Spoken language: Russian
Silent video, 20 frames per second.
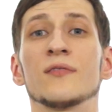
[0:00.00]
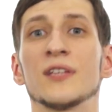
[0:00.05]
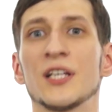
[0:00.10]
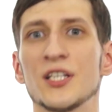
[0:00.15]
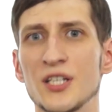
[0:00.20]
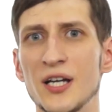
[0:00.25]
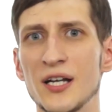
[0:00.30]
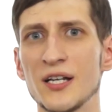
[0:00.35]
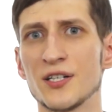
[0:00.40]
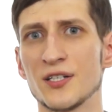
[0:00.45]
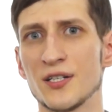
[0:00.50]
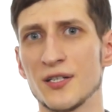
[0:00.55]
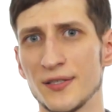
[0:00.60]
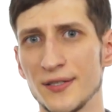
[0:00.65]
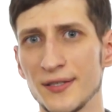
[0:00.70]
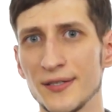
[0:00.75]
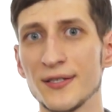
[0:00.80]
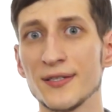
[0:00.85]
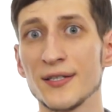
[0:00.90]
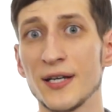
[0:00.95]
В начале
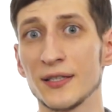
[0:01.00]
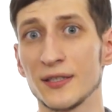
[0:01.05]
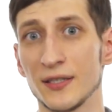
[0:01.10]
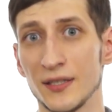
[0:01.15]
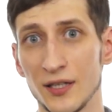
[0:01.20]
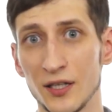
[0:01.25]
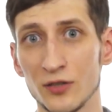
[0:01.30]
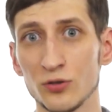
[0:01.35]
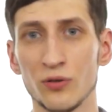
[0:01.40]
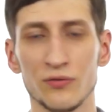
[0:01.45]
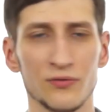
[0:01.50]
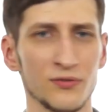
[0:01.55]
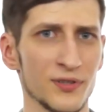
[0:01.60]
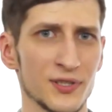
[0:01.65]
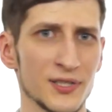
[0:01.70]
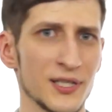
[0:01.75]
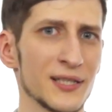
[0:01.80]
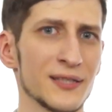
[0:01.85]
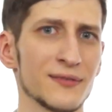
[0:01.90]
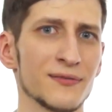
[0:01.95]
60-х годов
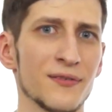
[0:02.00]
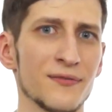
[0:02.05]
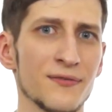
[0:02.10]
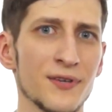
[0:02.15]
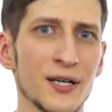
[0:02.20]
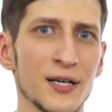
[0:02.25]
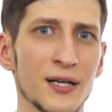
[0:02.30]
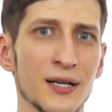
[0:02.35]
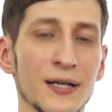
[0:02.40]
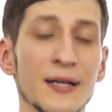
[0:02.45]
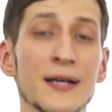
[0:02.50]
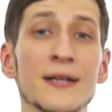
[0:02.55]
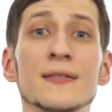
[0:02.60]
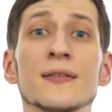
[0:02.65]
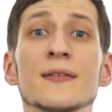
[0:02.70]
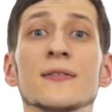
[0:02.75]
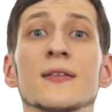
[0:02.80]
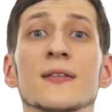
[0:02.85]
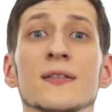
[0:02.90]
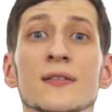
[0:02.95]
20 -го века
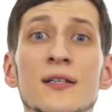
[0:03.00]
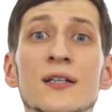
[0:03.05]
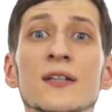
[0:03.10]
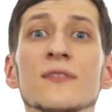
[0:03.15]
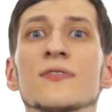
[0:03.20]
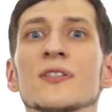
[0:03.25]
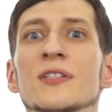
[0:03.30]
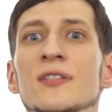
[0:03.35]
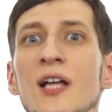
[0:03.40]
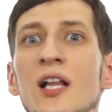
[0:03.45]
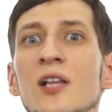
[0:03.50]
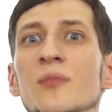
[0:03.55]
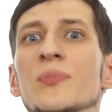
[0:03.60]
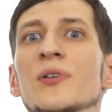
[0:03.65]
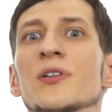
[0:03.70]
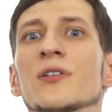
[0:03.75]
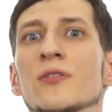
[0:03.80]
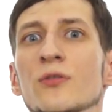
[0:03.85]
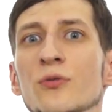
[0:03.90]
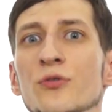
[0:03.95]
СССР стал
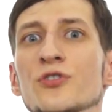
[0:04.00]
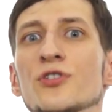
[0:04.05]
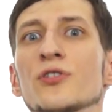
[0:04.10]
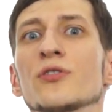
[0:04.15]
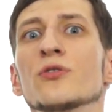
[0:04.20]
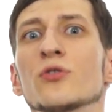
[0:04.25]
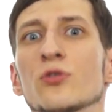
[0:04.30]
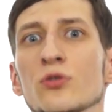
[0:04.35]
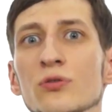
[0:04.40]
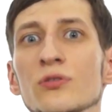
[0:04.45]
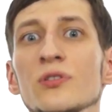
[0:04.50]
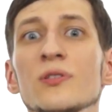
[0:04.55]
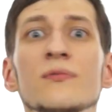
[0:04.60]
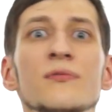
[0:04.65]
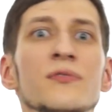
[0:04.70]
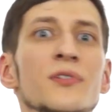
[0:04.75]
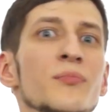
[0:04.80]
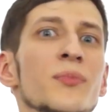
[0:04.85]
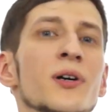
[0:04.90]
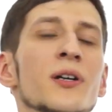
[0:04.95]
перед очень трудным
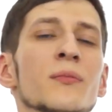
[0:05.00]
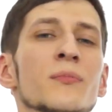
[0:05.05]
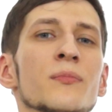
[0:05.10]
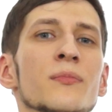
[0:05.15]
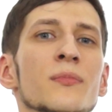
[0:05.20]
выбором.